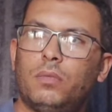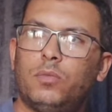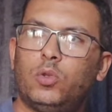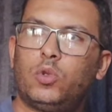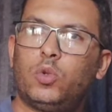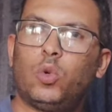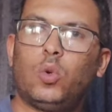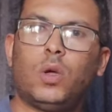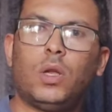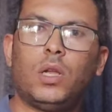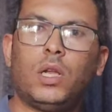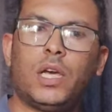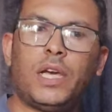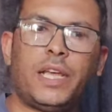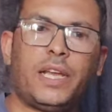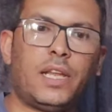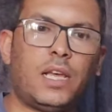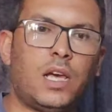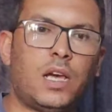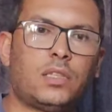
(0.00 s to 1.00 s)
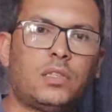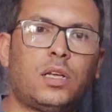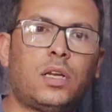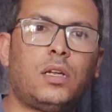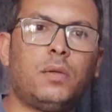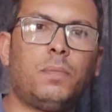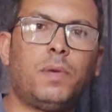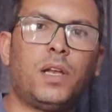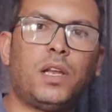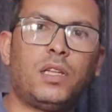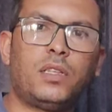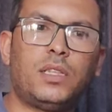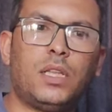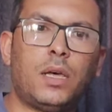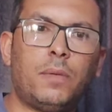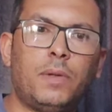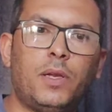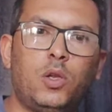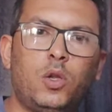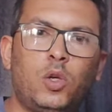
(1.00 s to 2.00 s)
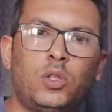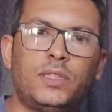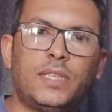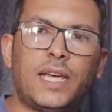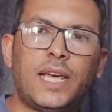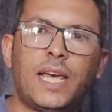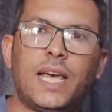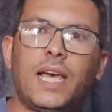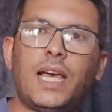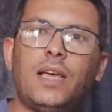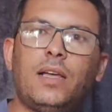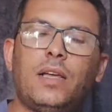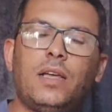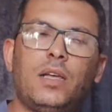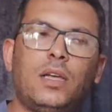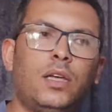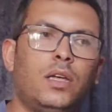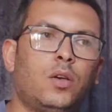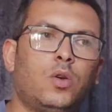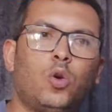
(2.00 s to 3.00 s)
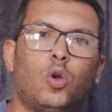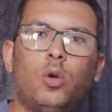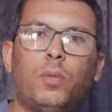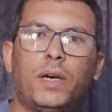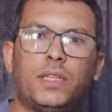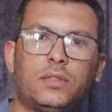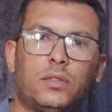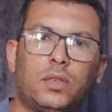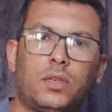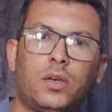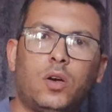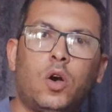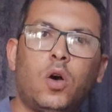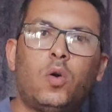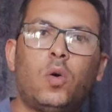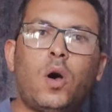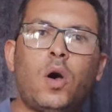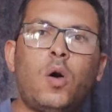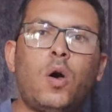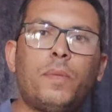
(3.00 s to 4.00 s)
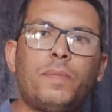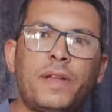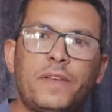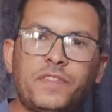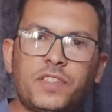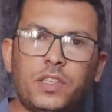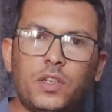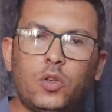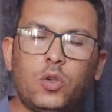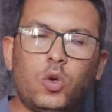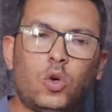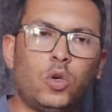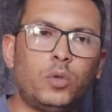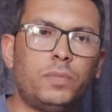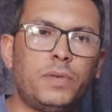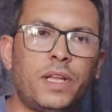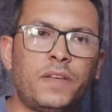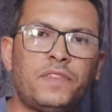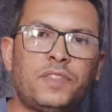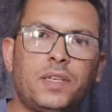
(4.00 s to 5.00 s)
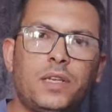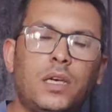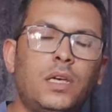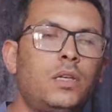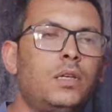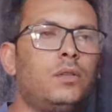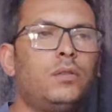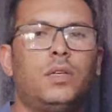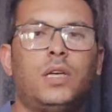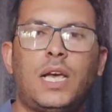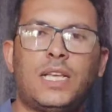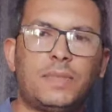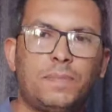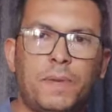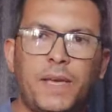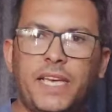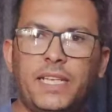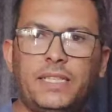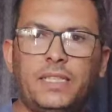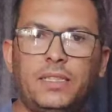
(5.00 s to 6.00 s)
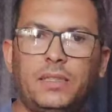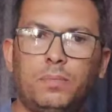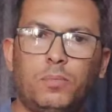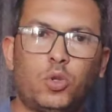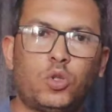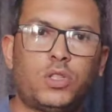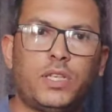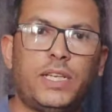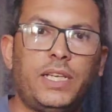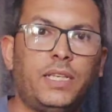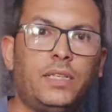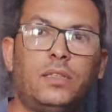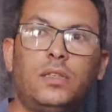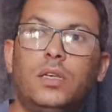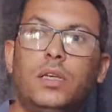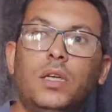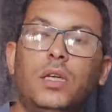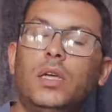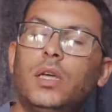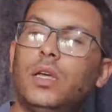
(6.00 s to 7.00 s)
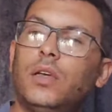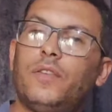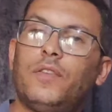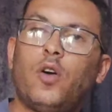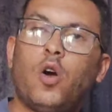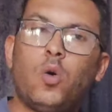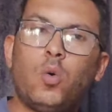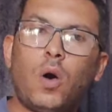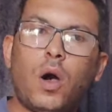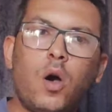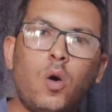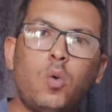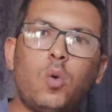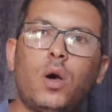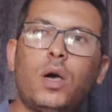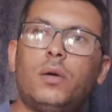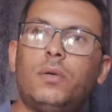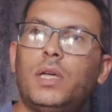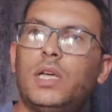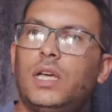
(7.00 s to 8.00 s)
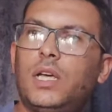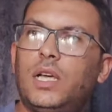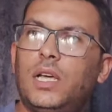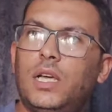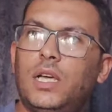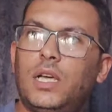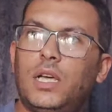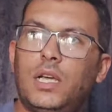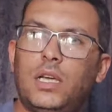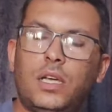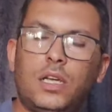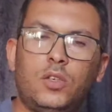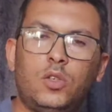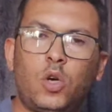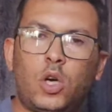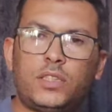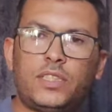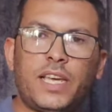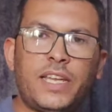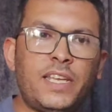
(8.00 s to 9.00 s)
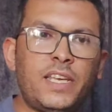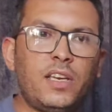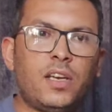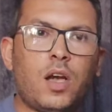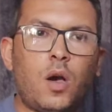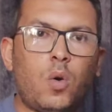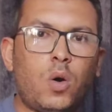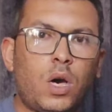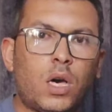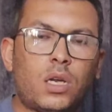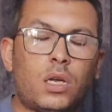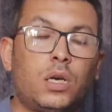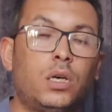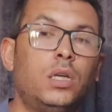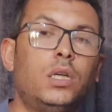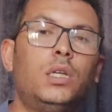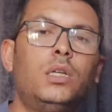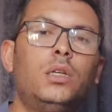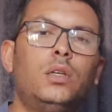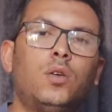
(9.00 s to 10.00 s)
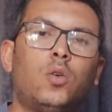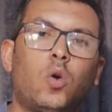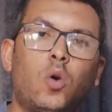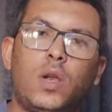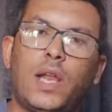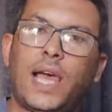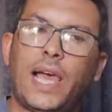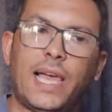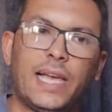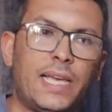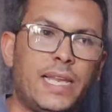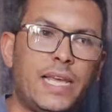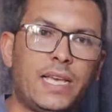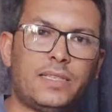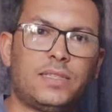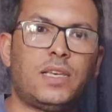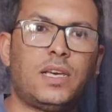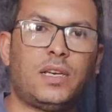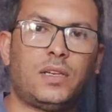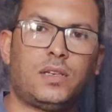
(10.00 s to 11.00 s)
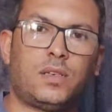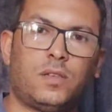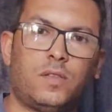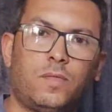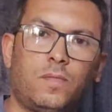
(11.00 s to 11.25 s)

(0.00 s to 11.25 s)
بتقول والله انا هختار البلاط ده باللون ده آه، كليوباترا هو هو بنفس اللون بنفس اسباني بورسلين هو هو آه، نوع تاني جوهره كل حاجه ليها سعر